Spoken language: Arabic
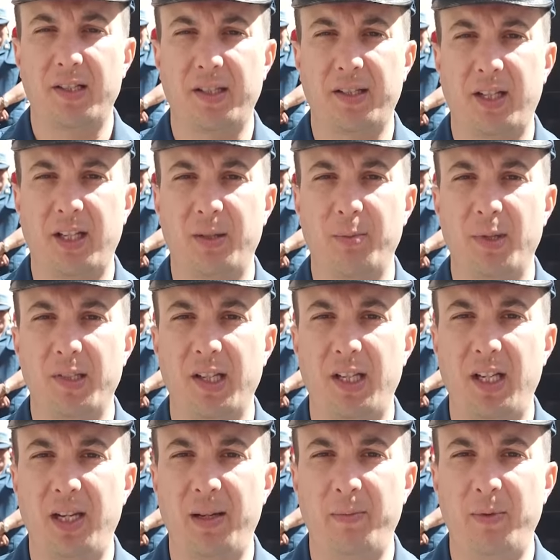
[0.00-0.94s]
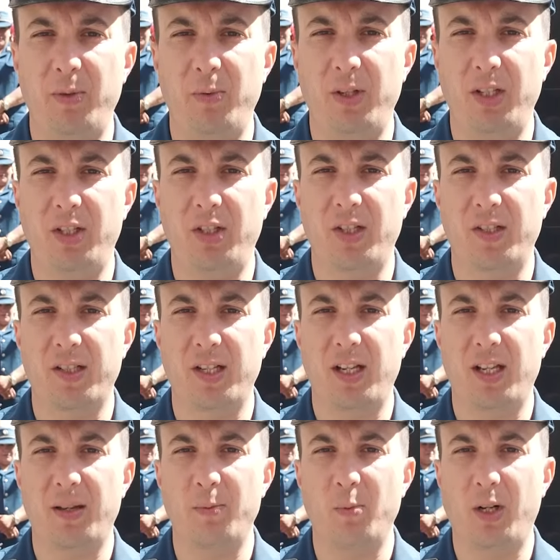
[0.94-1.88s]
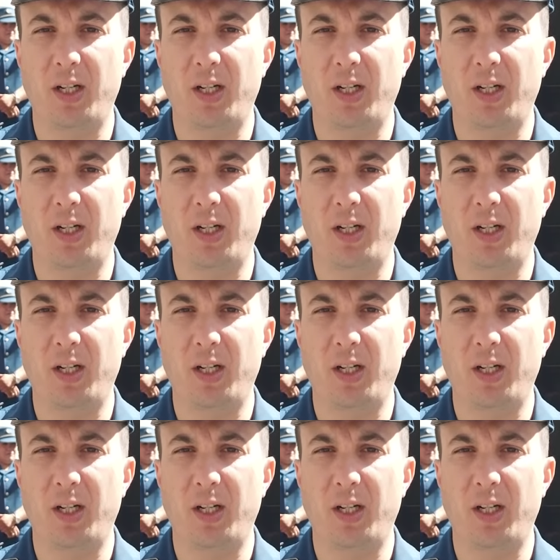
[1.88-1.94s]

خطط مصالح أمنية الجزائر